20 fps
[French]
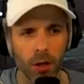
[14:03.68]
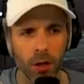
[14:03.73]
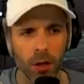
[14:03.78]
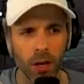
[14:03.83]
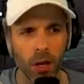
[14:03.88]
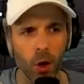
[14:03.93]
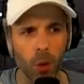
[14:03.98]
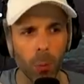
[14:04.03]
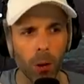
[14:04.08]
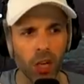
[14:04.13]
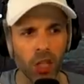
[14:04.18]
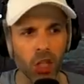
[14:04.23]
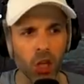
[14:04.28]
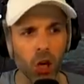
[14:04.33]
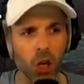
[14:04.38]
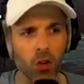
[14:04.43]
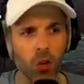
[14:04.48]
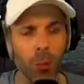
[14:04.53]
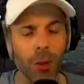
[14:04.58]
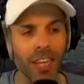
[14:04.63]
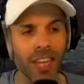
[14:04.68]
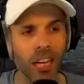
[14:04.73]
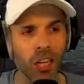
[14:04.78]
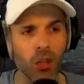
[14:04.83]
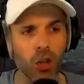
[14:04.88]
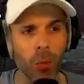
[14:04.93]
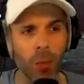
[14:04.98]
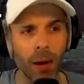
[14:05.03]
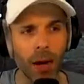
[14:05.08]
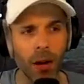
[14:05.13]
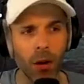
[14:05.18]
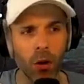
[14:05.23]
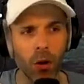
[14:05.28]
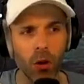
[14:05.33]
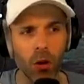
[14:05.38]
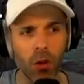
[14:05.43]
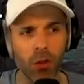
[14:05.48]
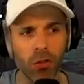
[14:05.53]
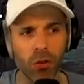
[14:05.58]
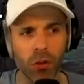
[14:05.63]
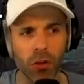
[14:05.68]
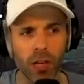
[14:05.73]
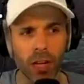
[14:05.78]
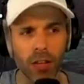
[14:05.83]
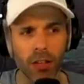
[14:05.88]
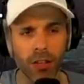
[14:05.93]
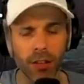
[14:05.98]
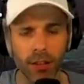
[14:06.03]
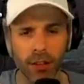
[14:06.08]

Et on pré-shot, on met quelques balles encore sur Dan.